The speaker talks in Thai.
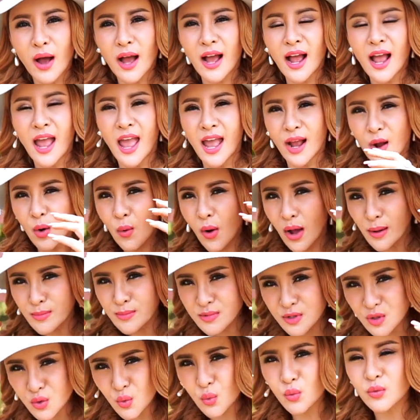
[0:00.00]
วะแห่งควา
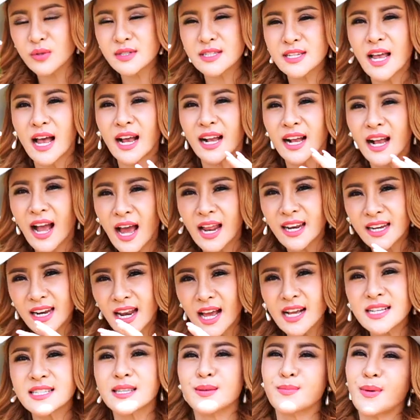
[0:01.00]
มสุขจากการ
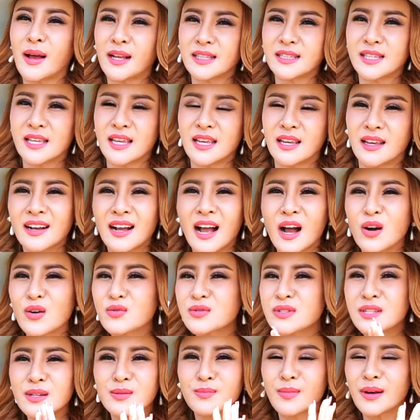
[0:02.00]
นั่งสมาธิเขา
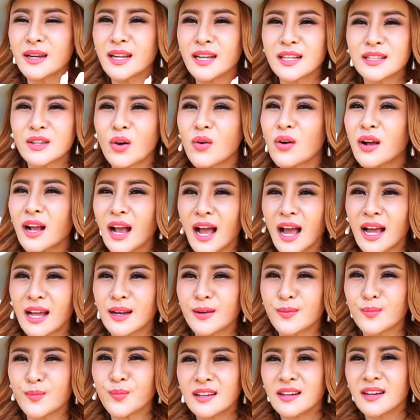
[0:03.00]
จึงไม่ได้ต้องการ
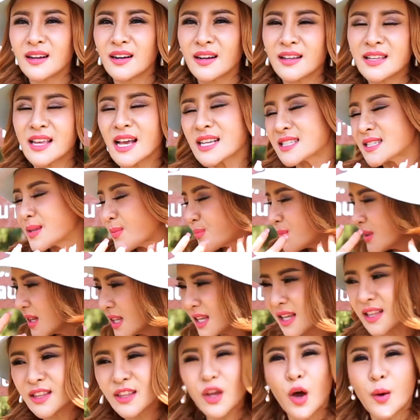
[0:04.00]
ยาเสพติ
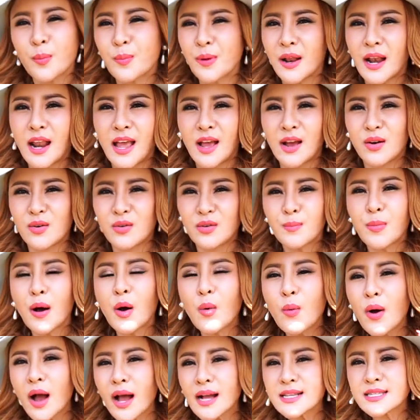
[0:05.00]
ดอีกต่อไปแล้วเพ
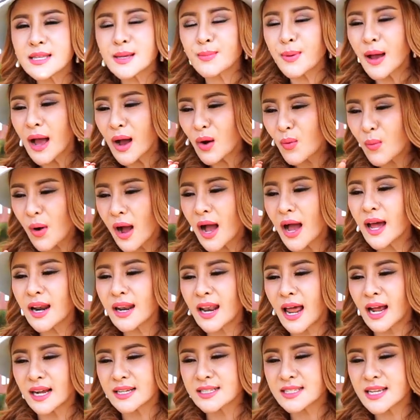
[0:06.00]
ราะว่าสภาวะ
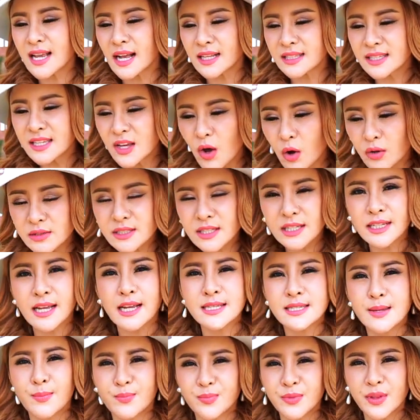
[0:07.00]
หลังจากที่ออกจาก
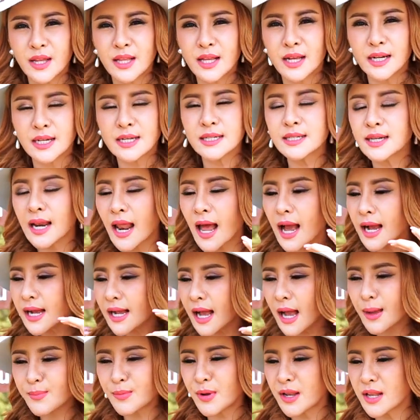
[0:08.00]
ยาเสพติดคือร่าง
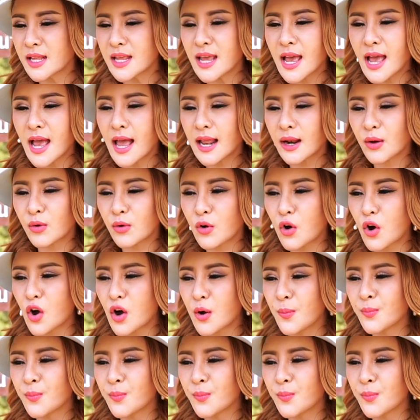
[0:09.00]
กายมันแย่แล้วก็